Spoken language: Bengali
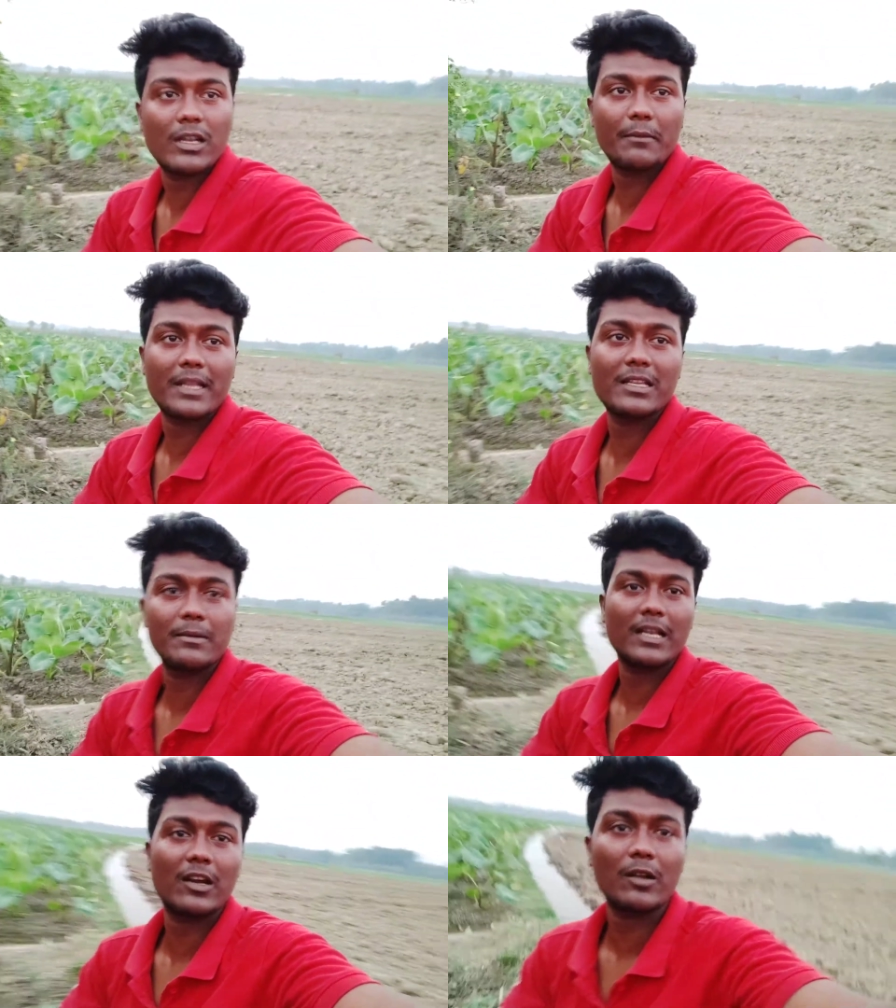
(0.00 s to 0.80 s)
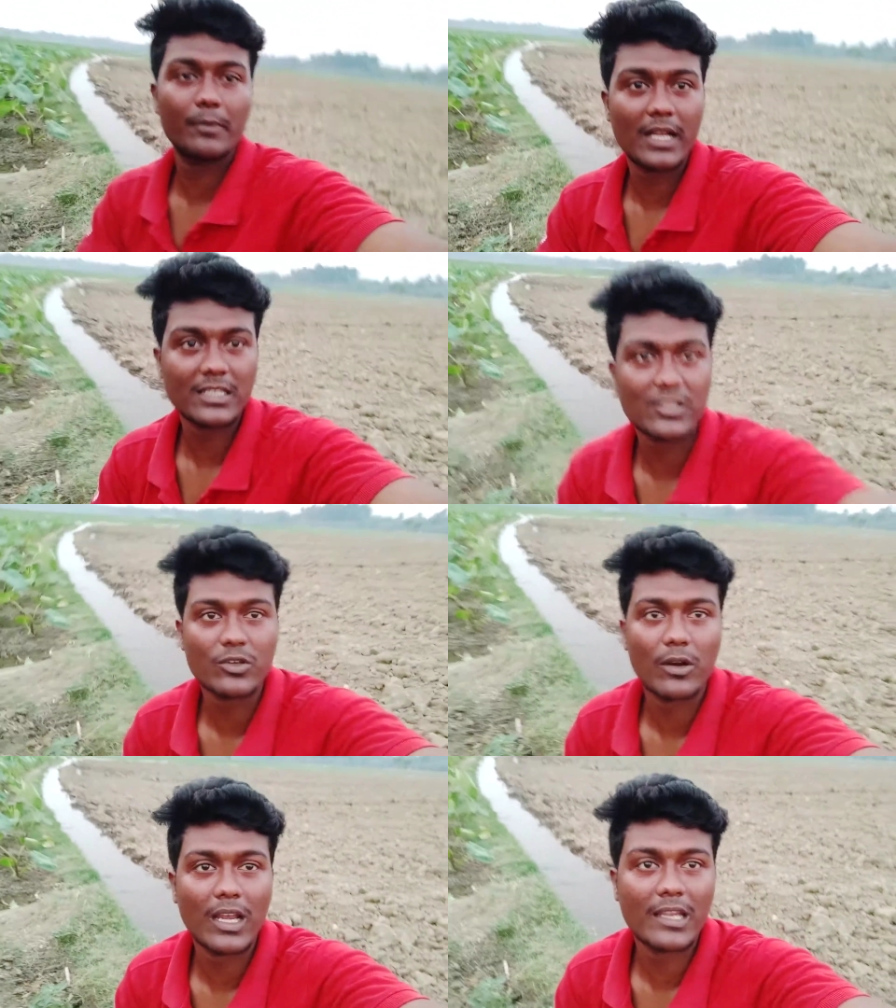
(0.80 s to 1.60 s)
লেবার দিয়ে ভেলি করার পরে আজকে
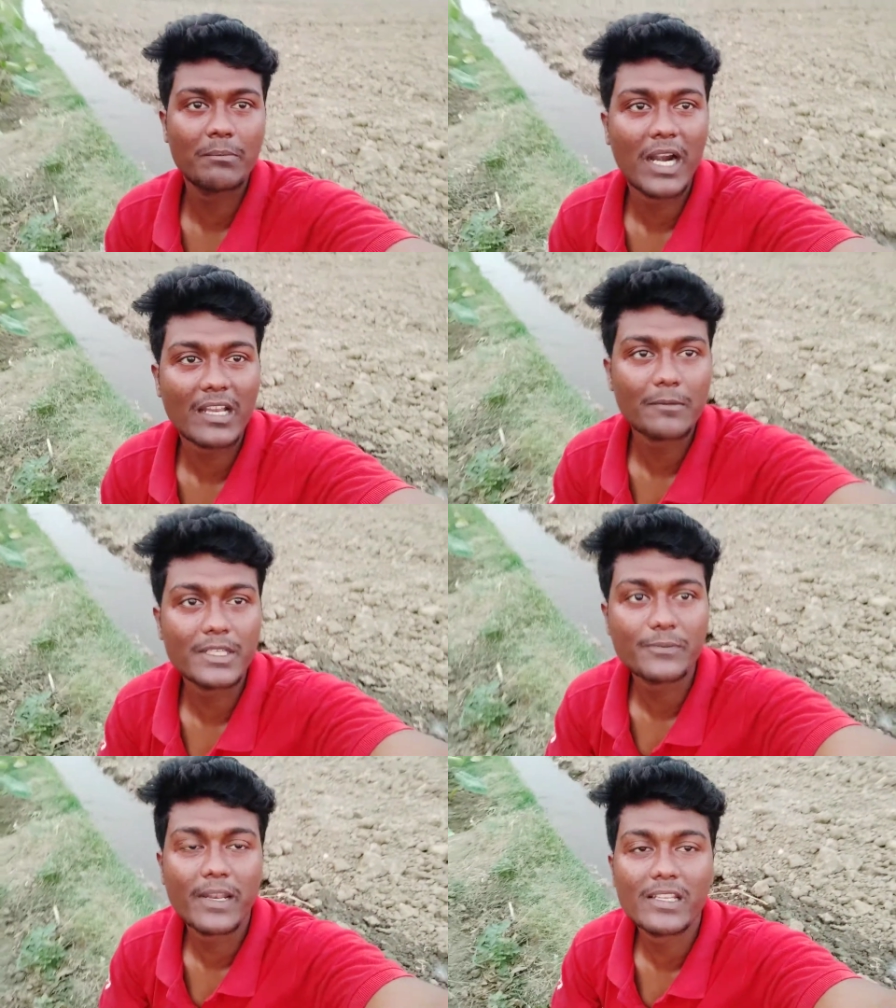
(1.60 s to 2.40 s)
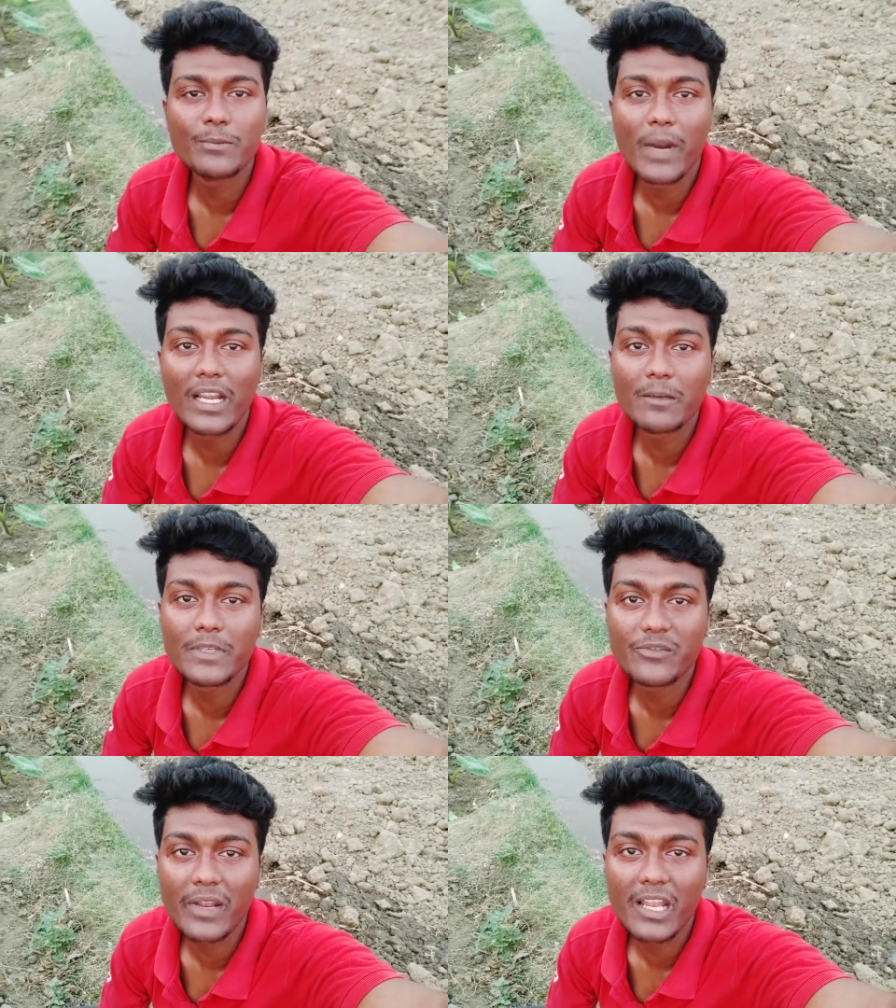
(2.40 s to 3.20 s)
সকালেই পাটের বীজ ফেলেছি পাটের
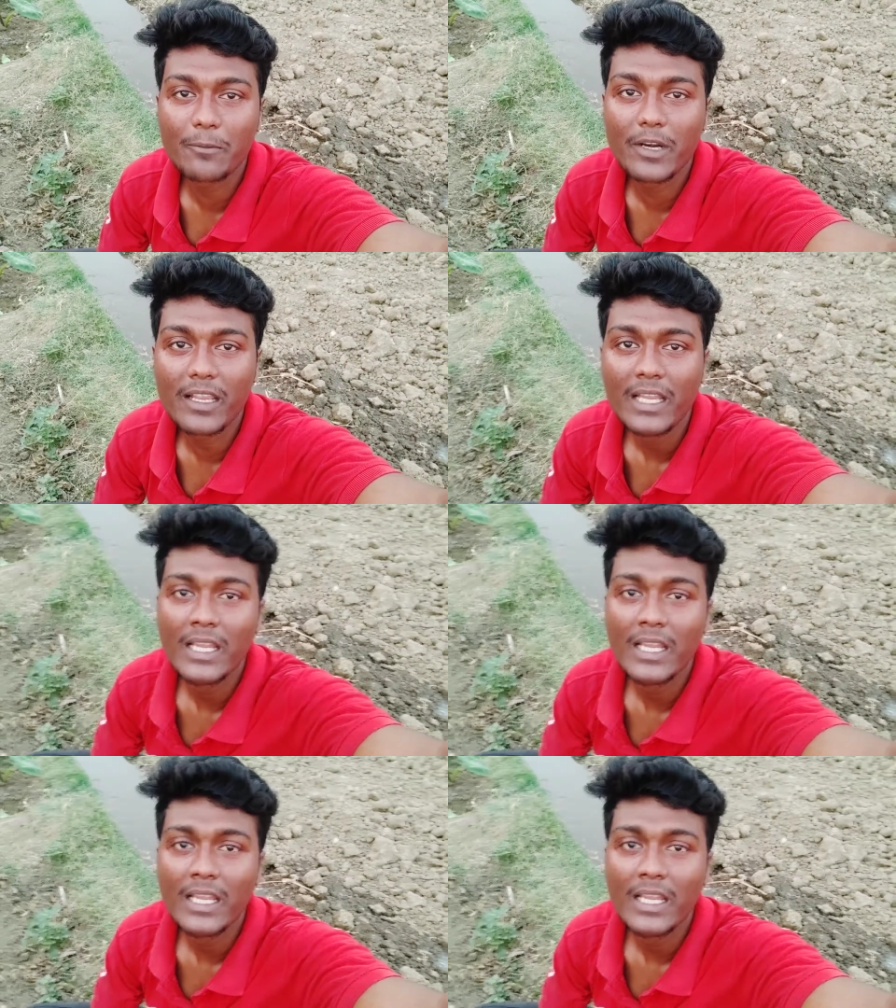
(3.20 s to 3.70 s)
বীজ ফেলার পরে